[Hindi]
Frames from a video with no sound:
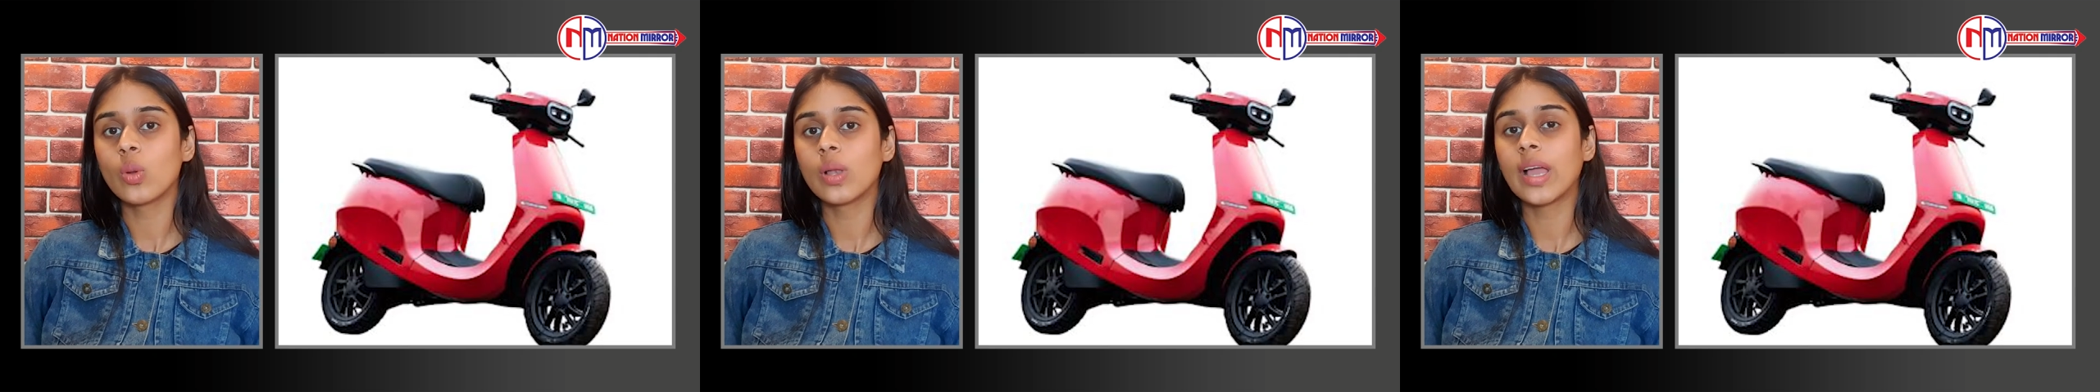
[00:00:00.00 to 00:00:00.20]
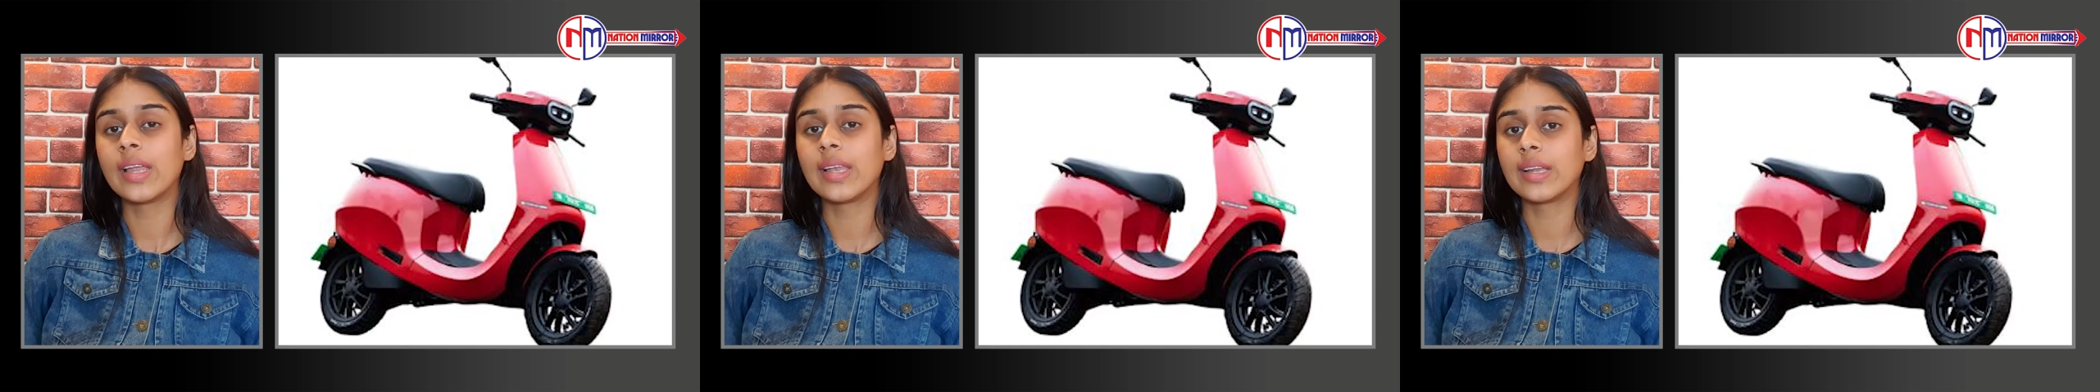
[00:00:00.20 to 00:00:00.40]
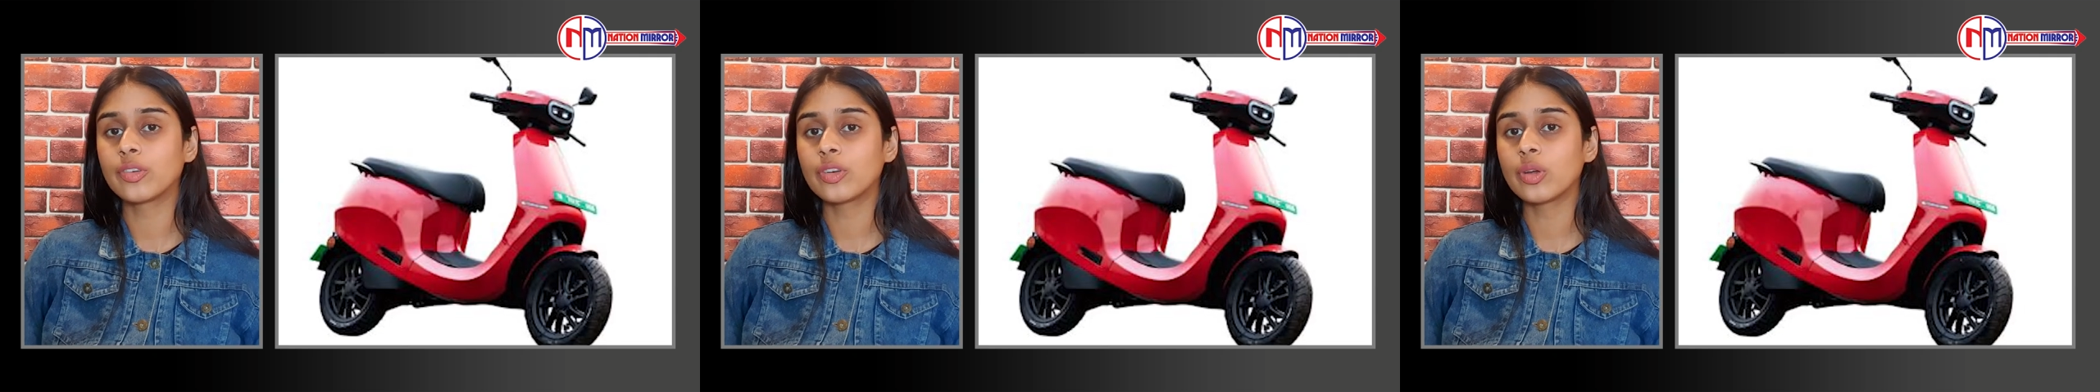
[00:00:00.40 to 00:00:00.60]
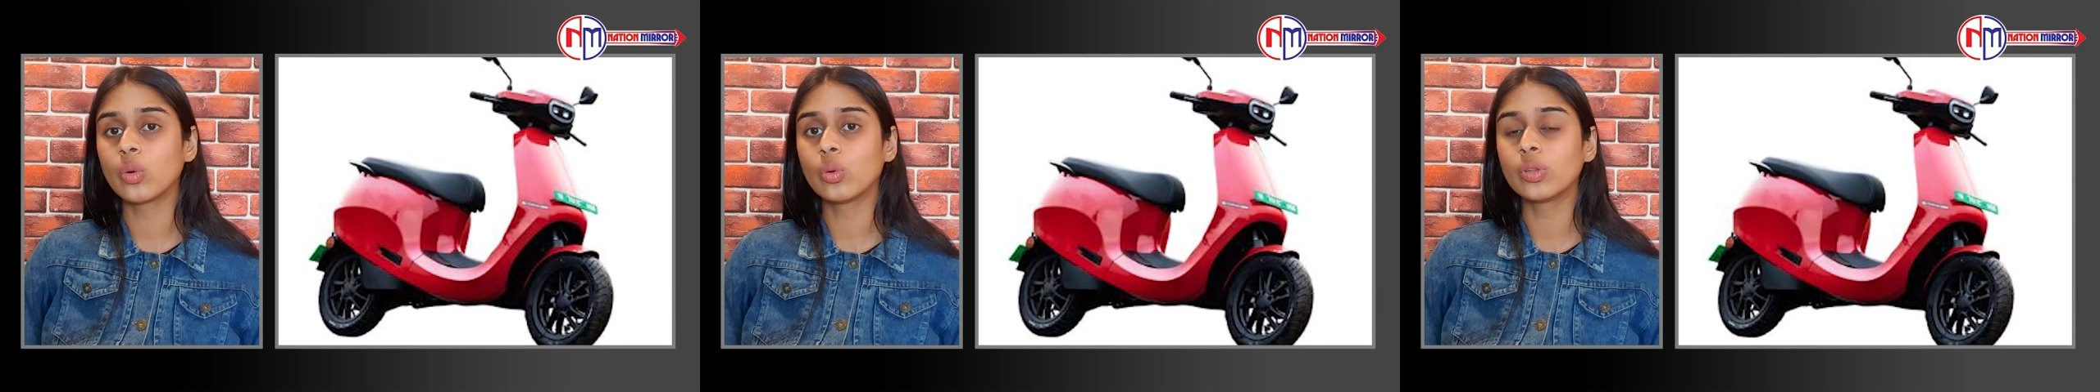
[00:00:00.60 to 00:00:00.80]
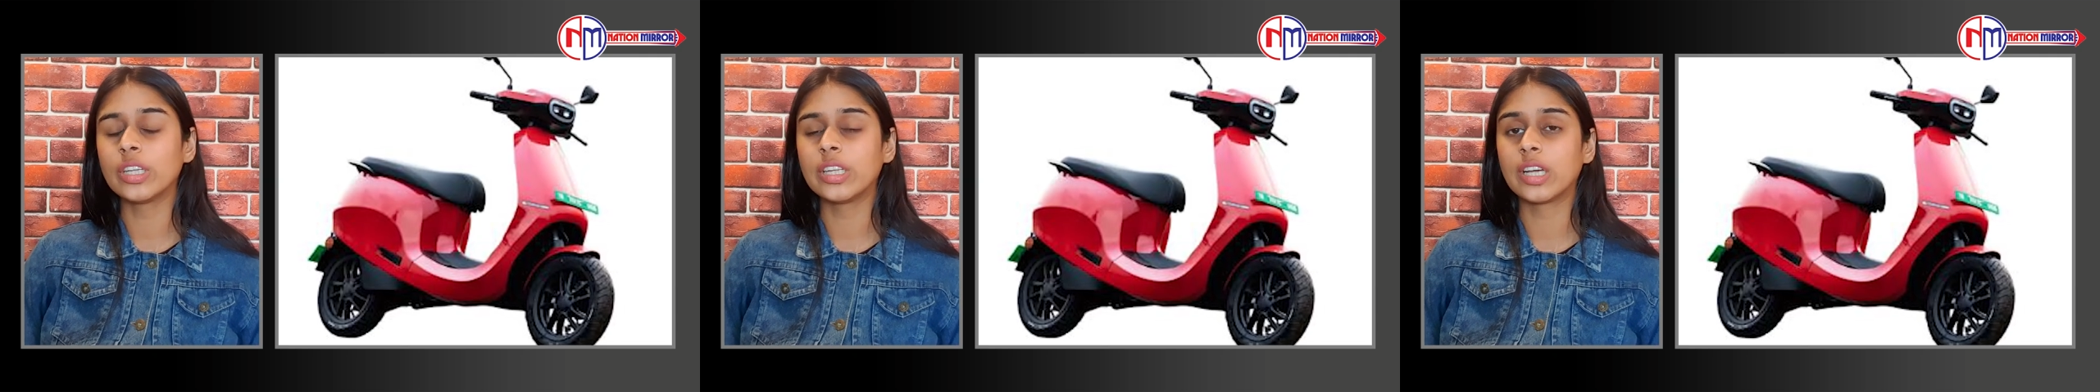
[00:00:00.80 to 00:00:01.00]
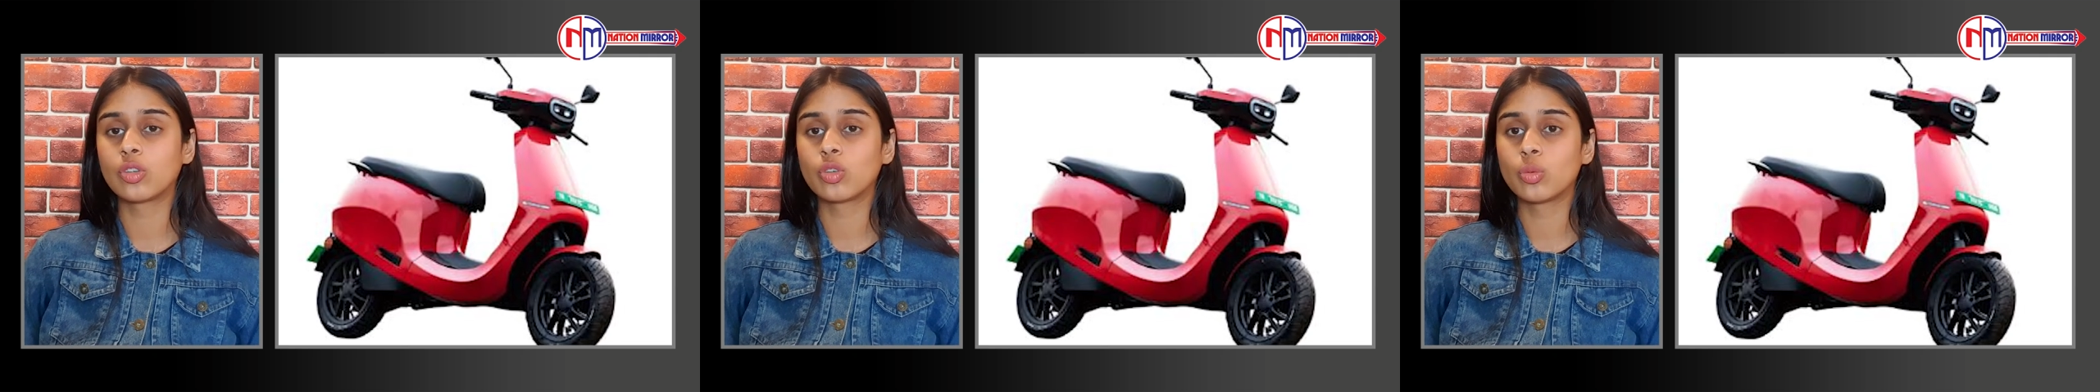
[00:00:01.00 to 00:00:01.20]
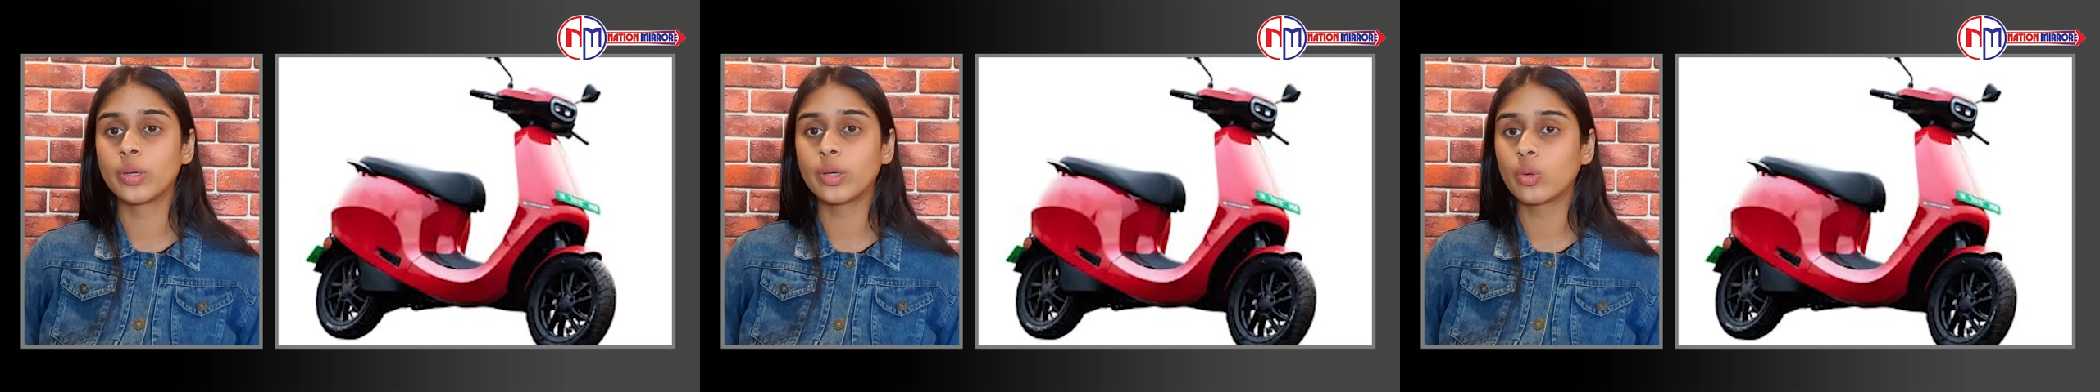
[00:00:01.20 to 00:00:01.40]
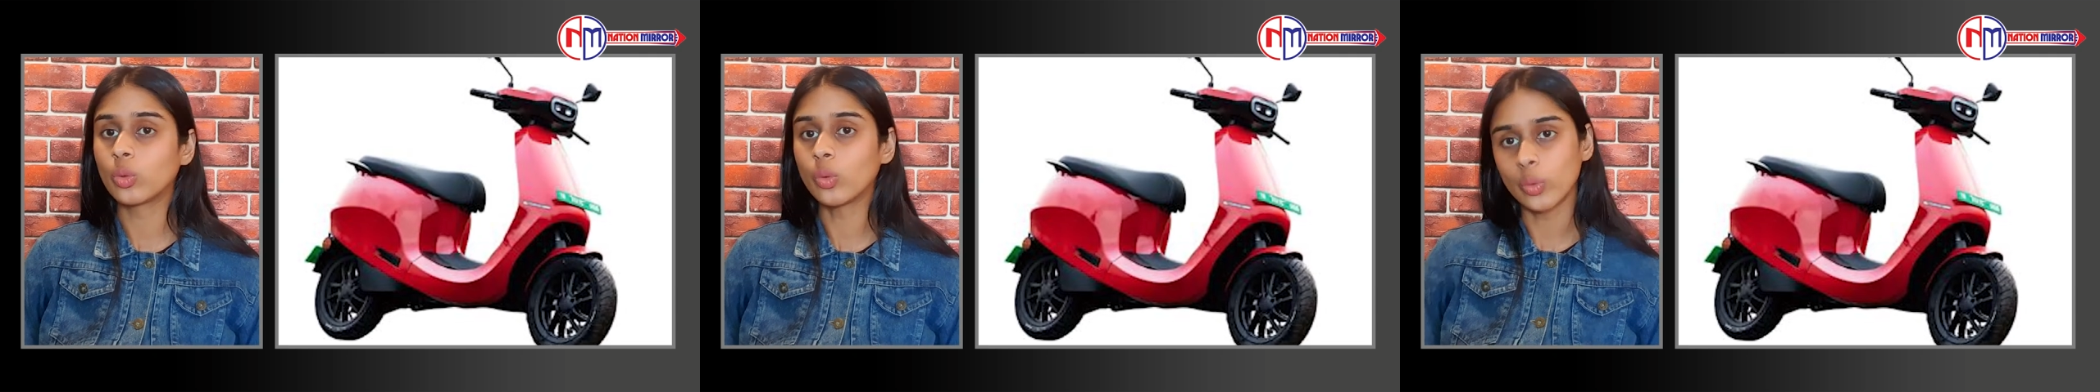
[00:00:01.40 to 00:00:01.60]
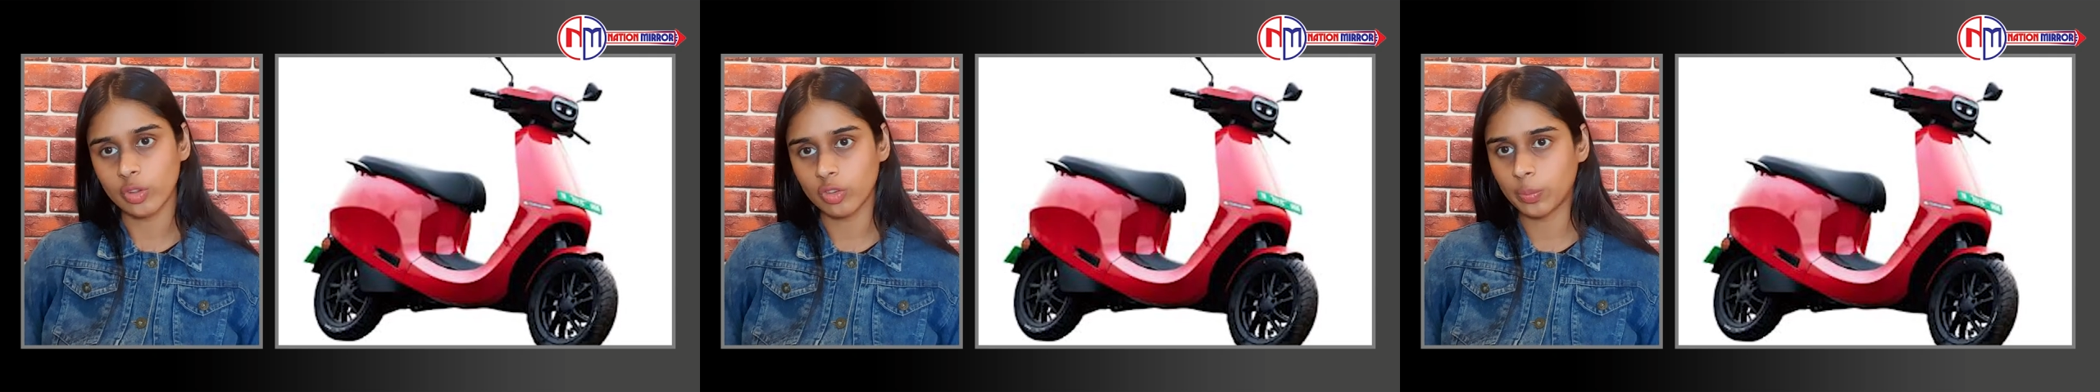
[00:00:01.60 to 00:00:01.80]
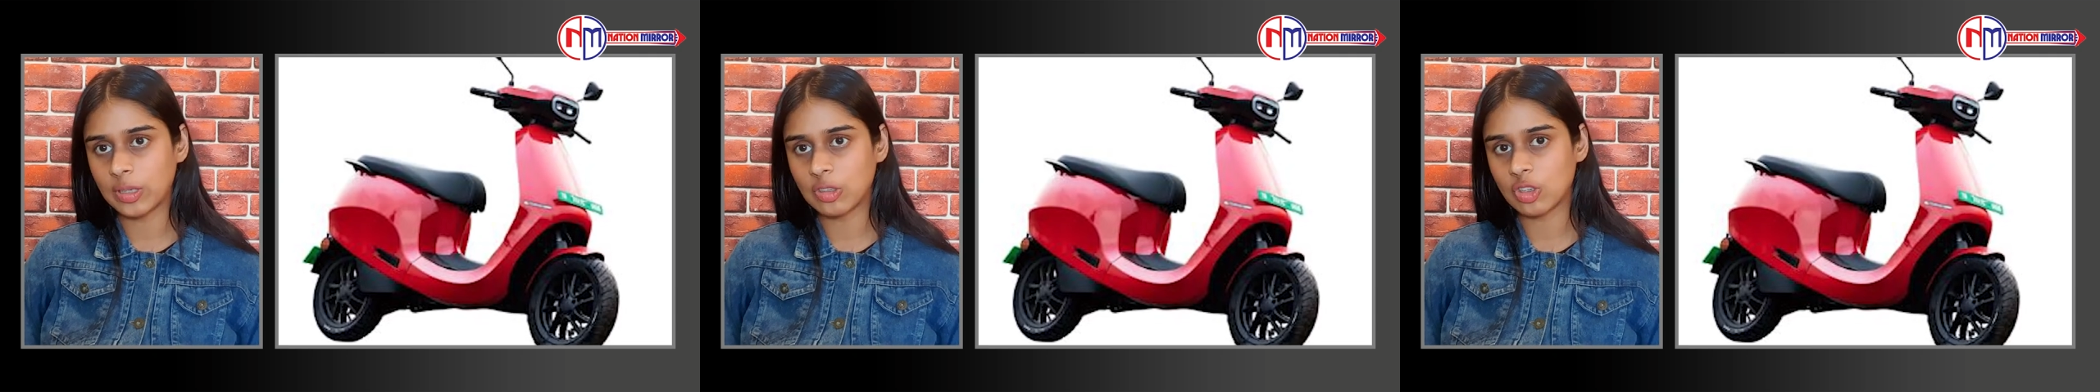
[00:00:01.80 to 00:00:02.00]
ओला इलेक्ट्रिक को 3 अक्टूबर को
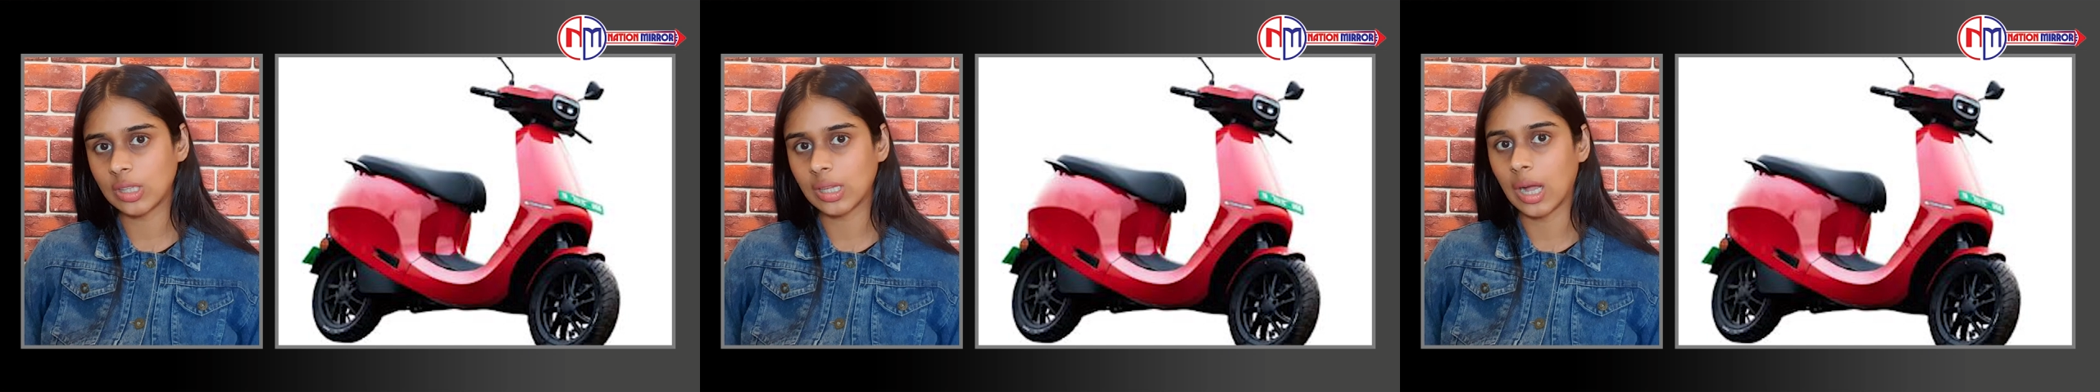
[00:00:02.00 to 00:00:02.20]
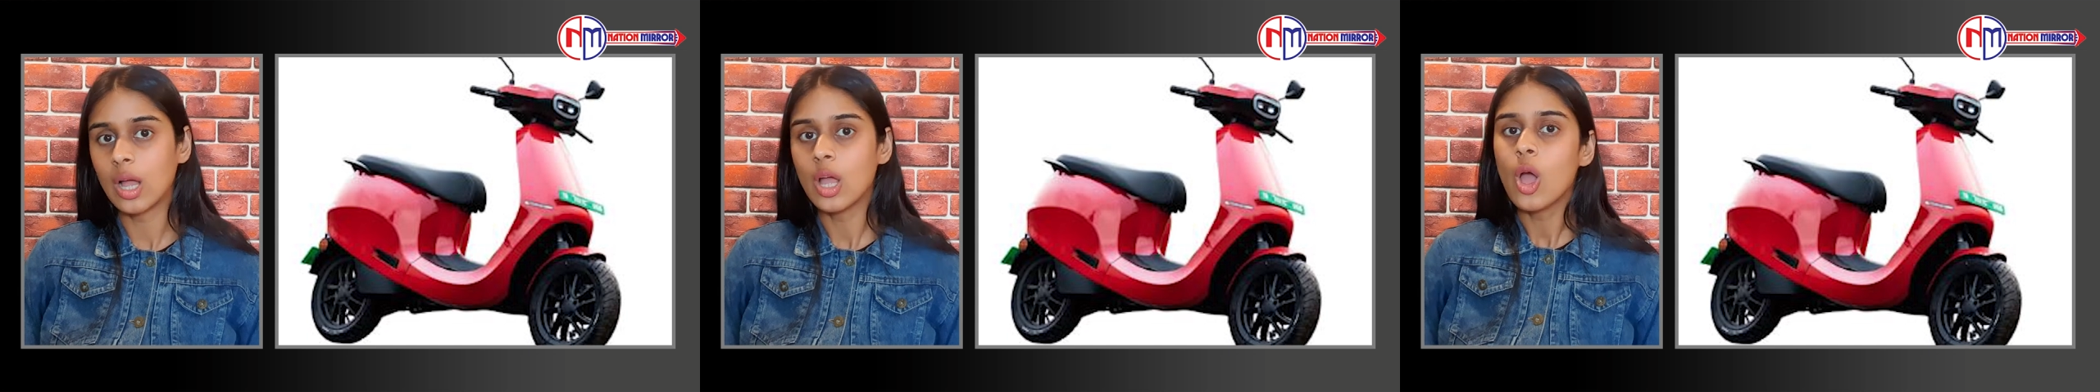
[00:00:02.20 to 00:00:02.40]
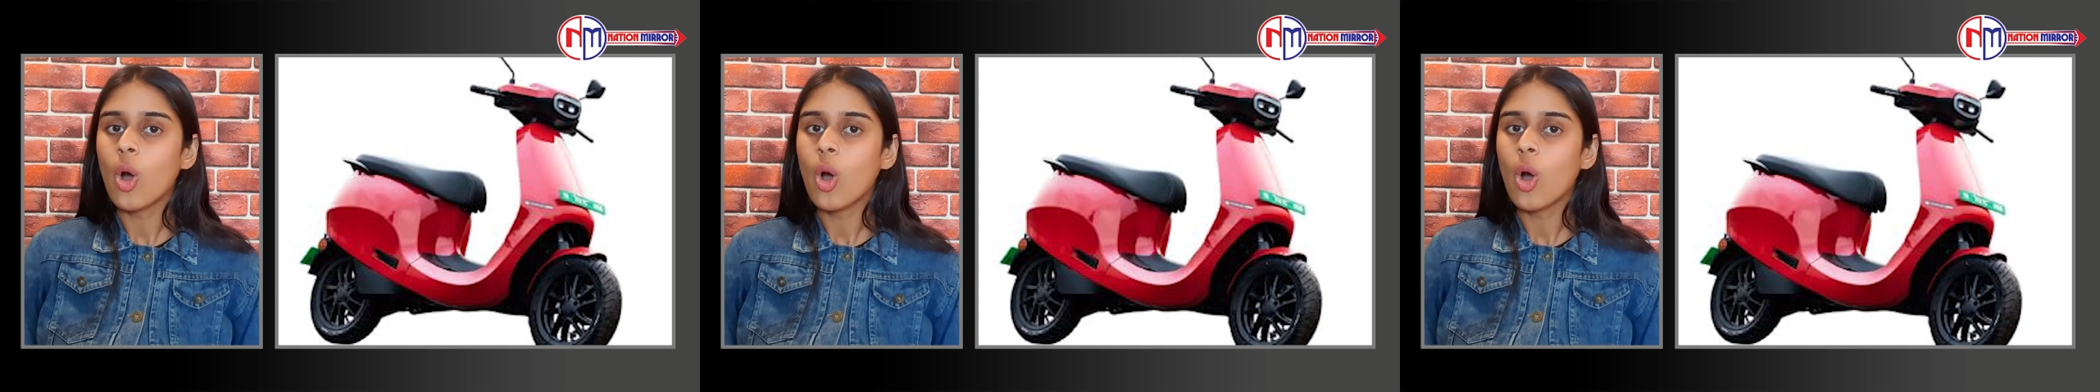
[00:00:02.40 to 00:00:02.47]
नोटिस भेजा था